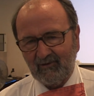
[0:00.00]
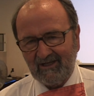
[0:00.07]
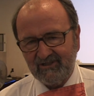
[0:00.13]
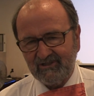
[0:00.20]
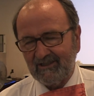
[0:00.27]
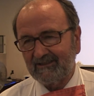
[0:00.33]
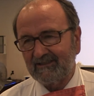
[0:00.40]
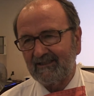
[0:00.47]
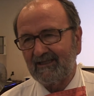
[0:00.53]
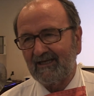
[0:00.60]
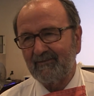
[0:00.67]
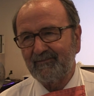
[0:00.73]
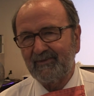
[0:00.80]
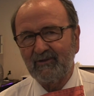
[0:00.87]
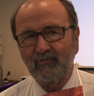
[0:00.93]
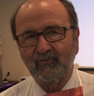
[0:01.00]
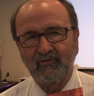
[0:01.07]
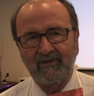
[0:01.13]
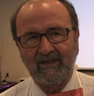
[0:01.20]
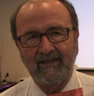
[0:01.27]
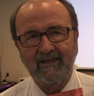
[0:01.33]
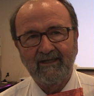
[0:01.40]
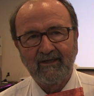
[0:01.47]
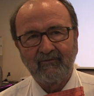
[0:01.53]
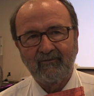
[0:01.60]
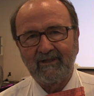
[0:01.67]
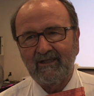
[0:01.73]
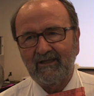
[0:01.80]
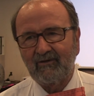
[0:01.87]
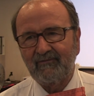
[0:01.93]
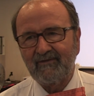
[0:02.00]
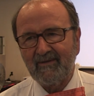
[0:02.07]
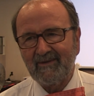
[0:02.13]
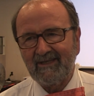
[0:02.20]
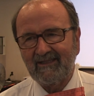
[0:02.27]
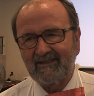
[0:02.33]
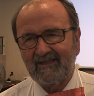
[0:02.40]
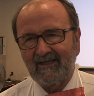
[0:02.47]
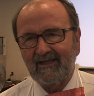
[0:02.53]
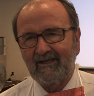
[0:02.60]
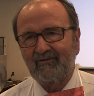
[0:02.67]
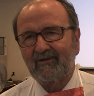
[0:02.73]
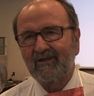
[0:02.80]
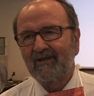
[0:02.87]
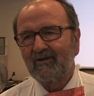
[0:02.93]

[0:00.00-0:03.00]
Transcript: La scelta di Lampedusa quindi ovviamente è